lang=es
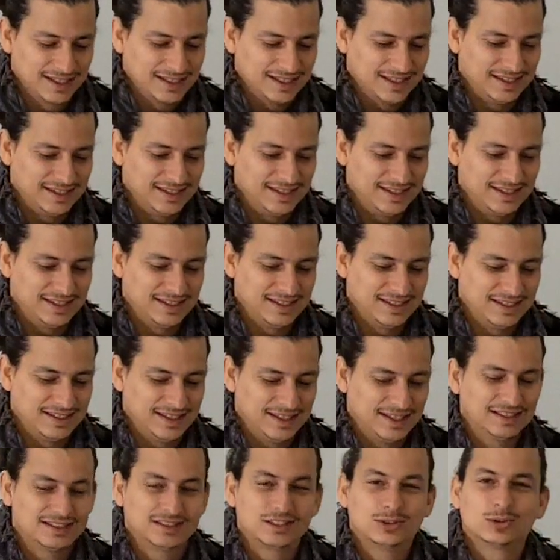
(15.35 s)
Eh,
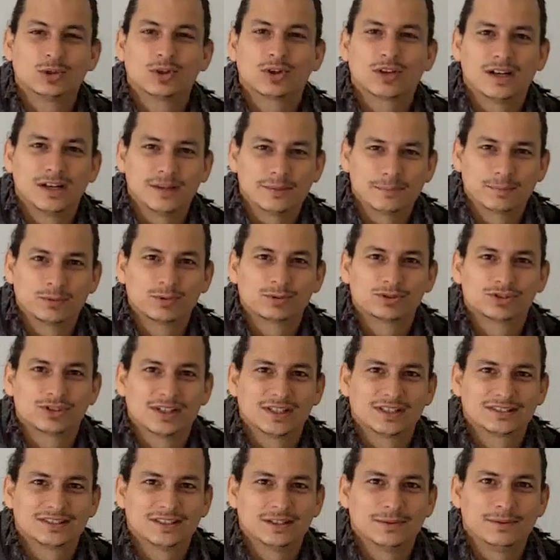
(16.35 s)
el título que le puse a
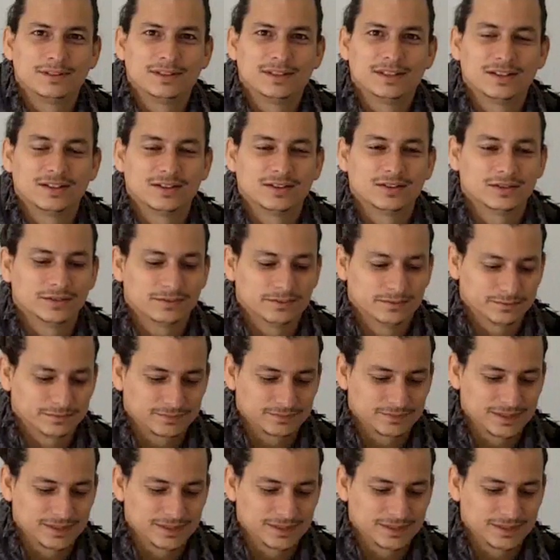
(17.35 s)
este video